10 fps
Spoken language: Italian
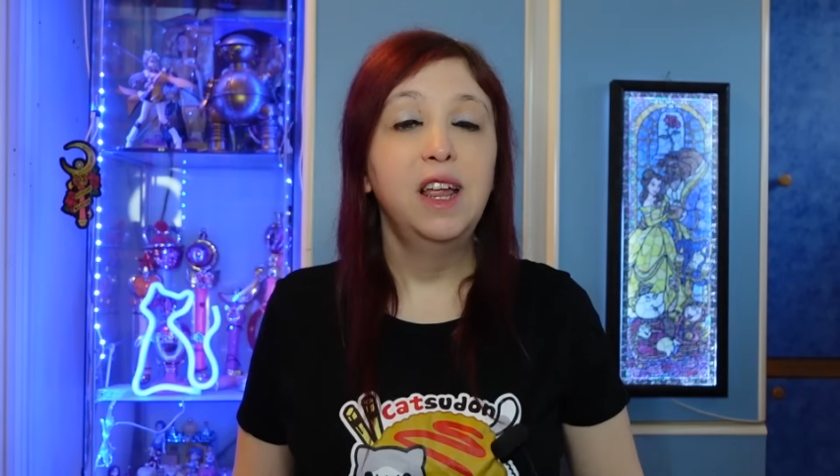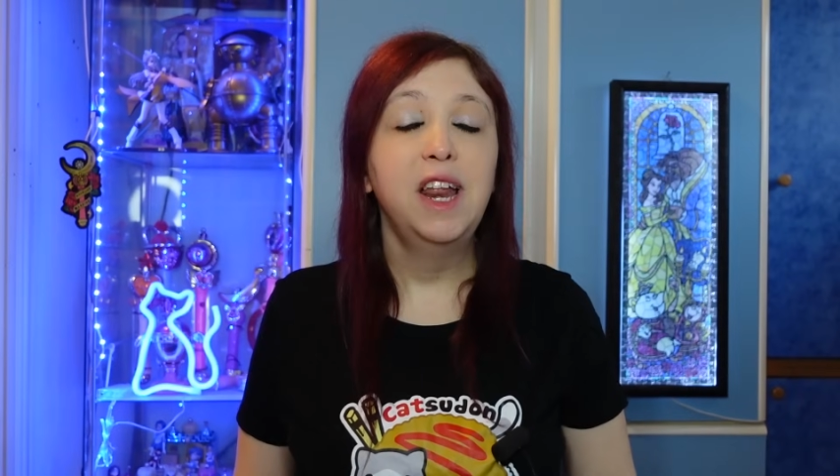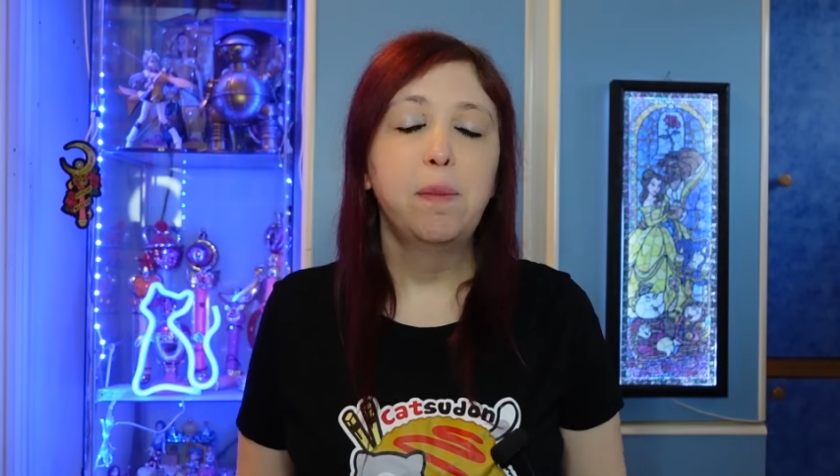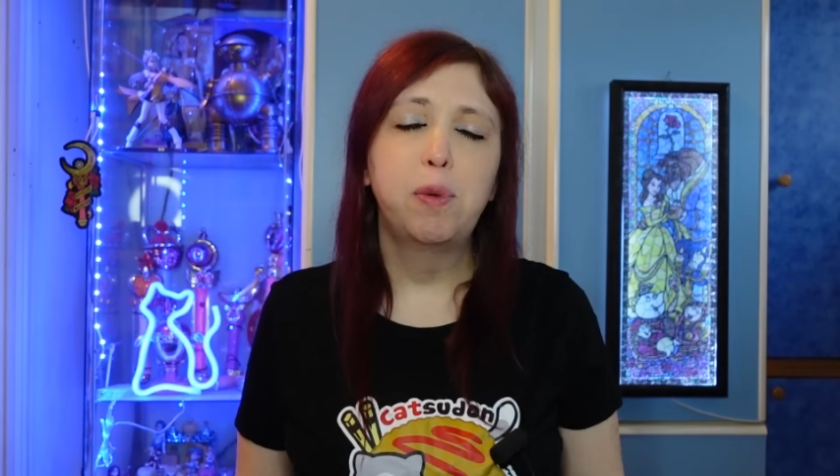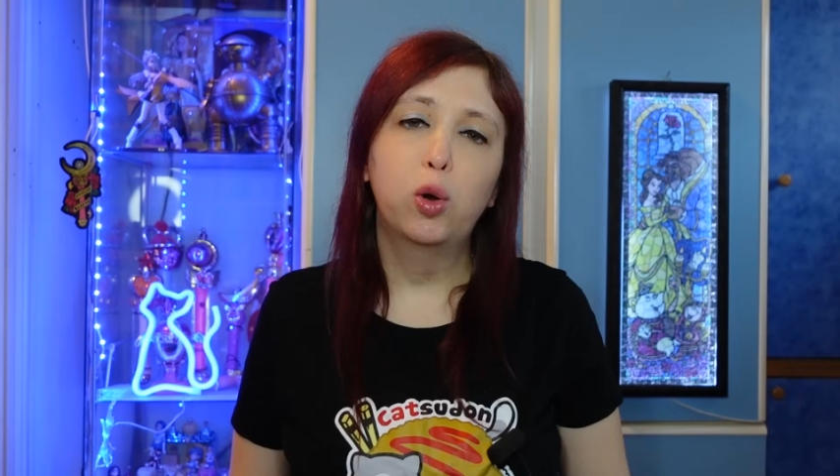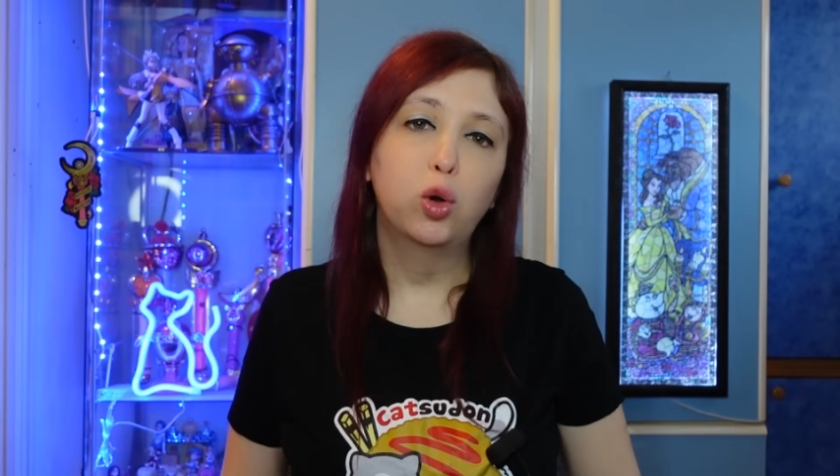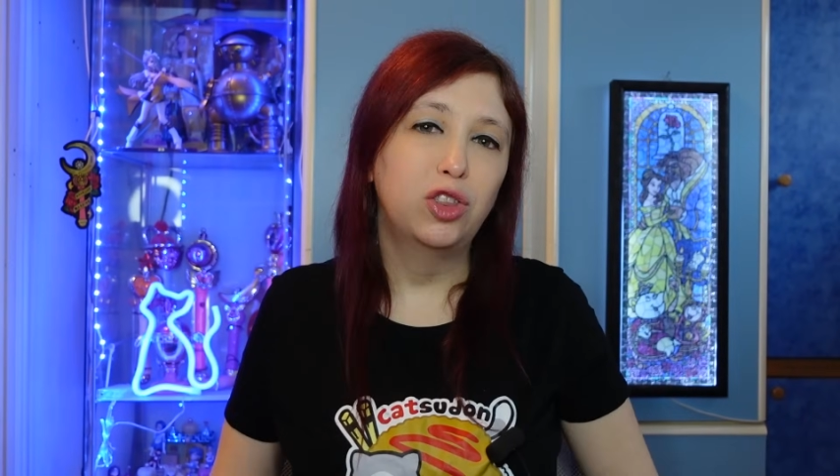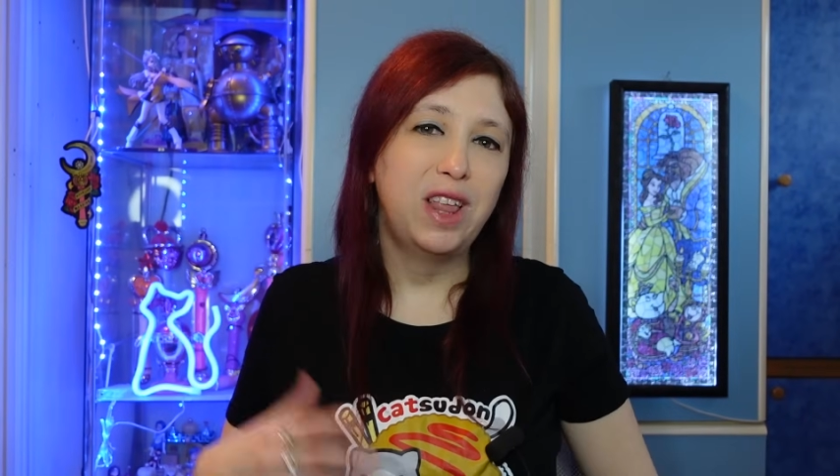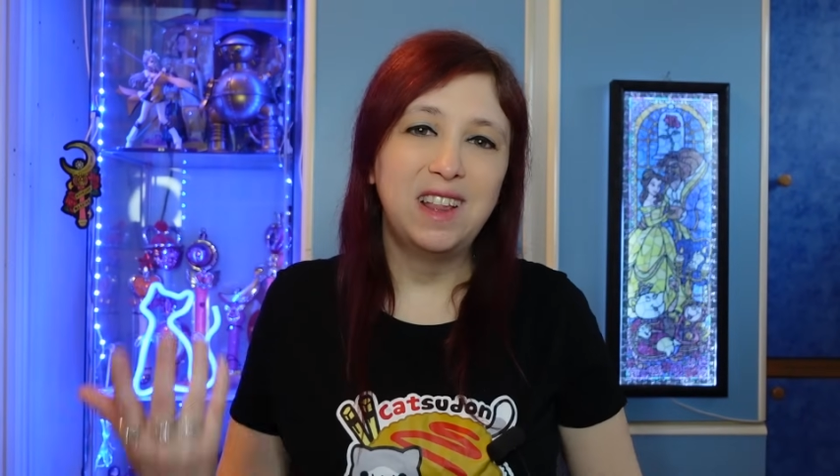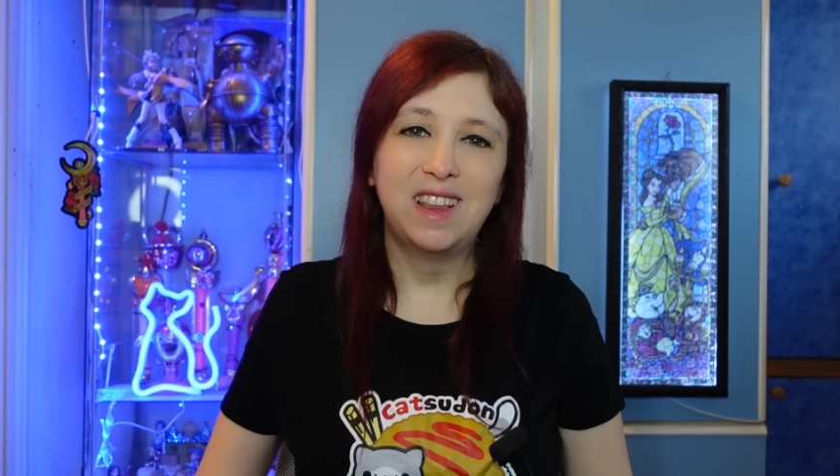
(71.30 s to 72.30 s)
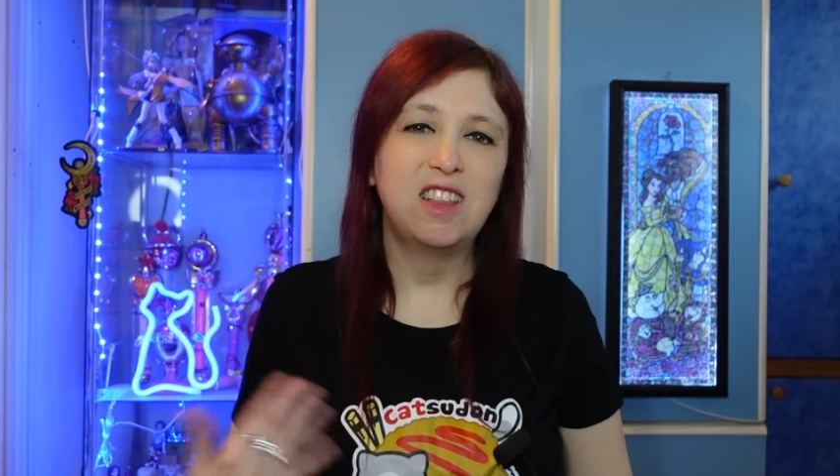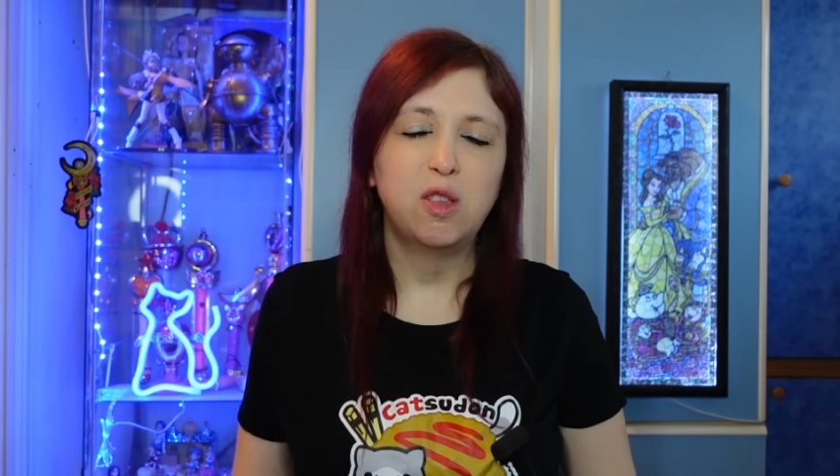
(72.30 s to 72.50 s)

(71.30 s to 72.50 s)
Di lì a poco tenta